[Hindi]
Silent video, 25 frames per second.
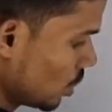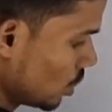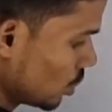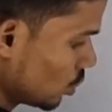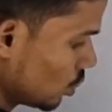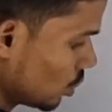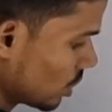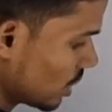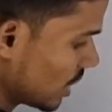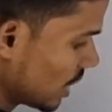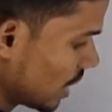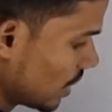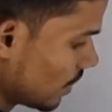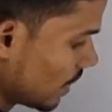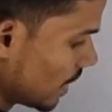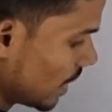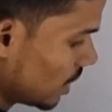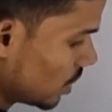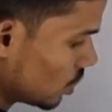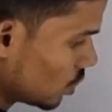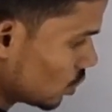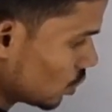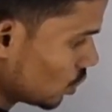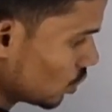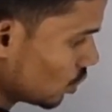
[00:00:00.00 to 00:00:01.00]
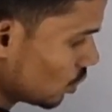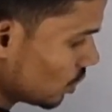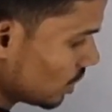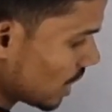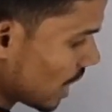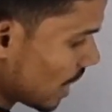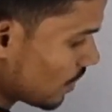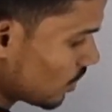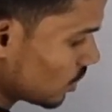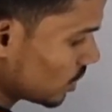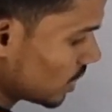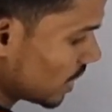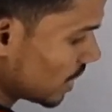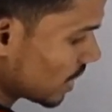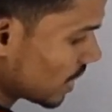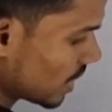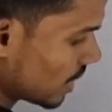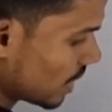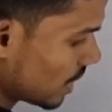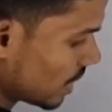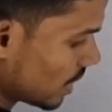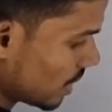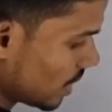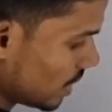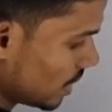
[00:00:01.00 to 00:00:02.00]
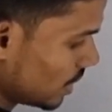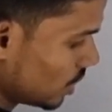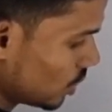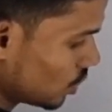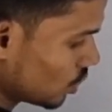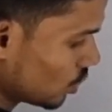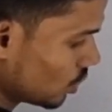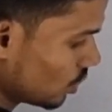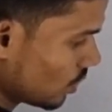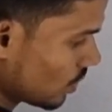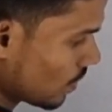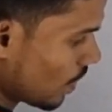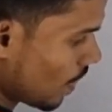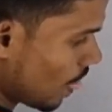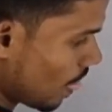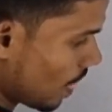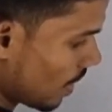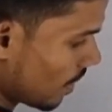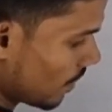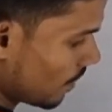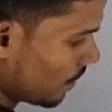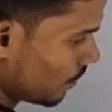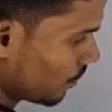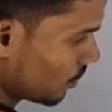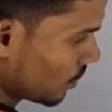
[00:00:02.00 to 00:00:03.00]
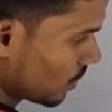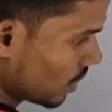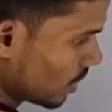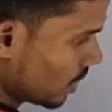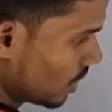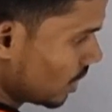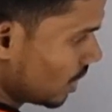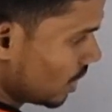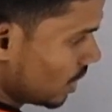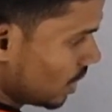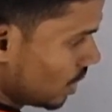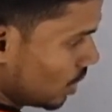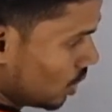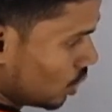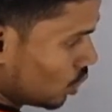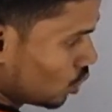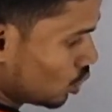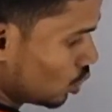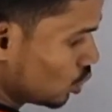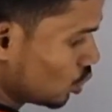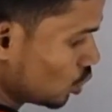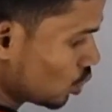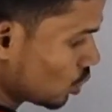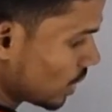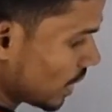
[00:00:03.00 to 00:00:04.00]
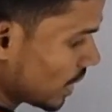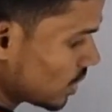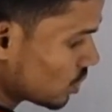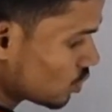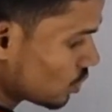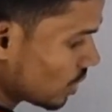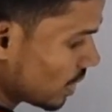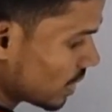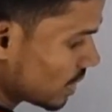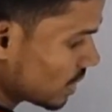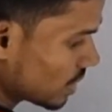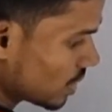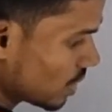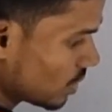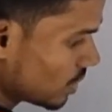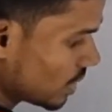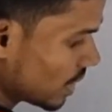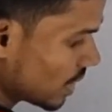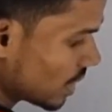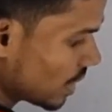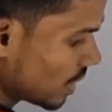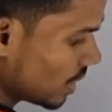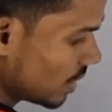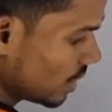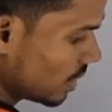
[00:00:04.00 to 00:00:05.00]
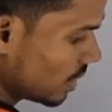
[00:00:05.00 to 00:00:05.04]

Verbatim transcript: तो के बाई टू यहाँ पर हो जाएगा इंटू तो टू का स्क्वायर कितना हो जाएगा